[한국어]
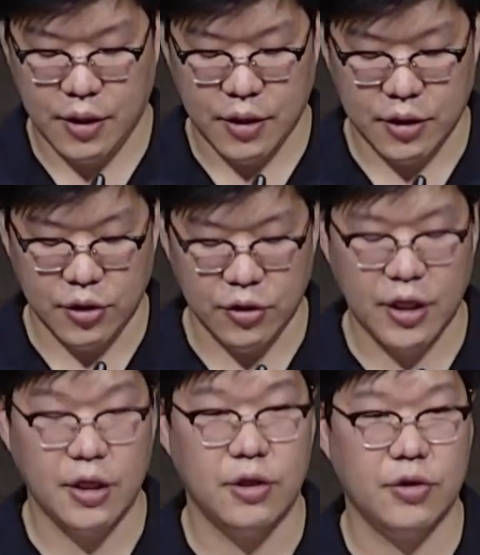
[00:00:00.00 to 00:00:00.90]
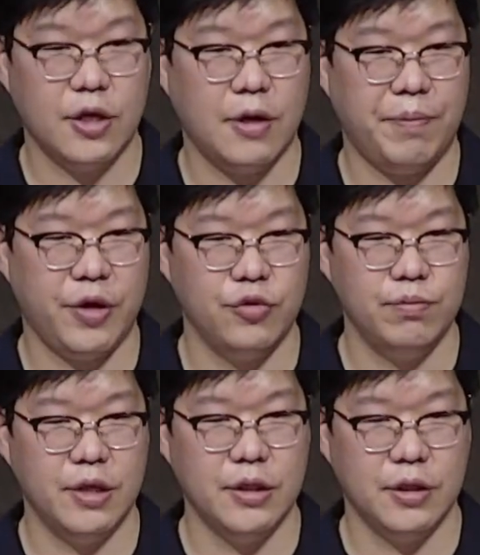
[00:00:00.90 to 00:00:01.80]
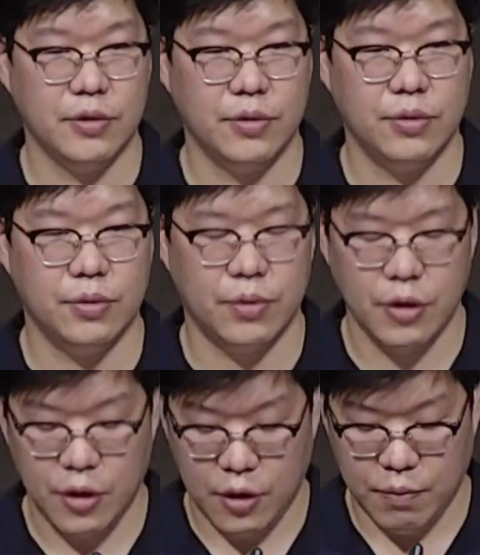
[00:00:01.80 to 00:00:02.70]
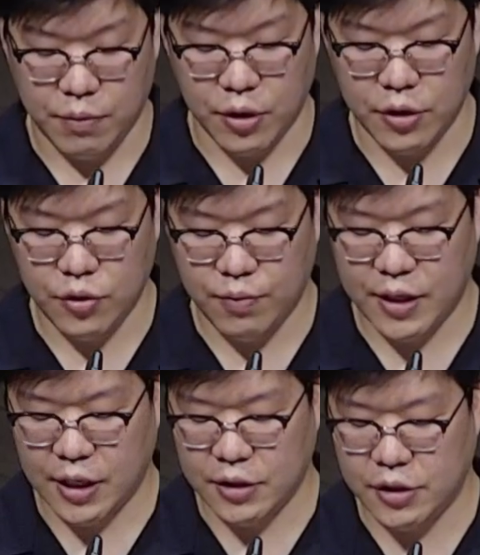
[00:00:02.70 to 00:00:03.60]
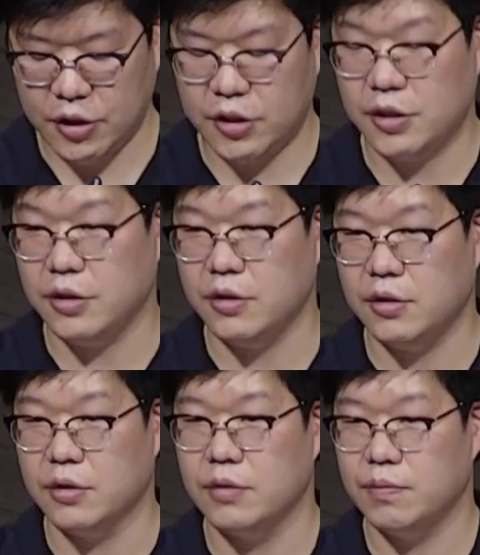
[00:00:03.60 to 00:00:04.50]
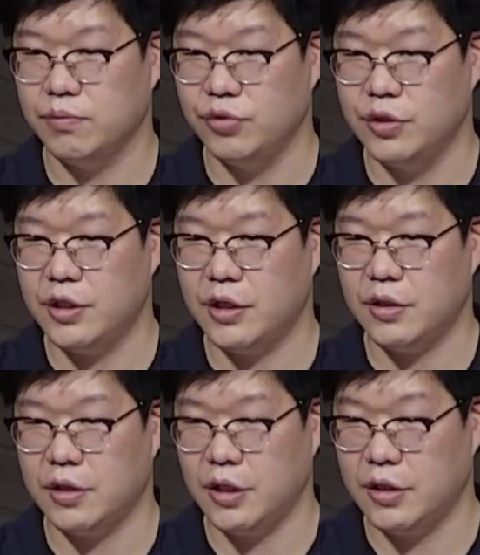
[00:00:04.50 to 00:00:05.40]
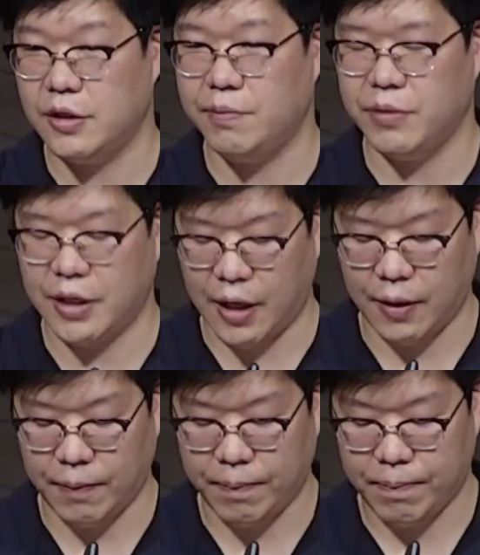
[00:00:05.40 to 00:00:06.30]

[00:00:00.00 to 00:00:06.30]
그런데 이렇게 배움만 있고 머리로만 아는 지식은 문제를 일으킵니다.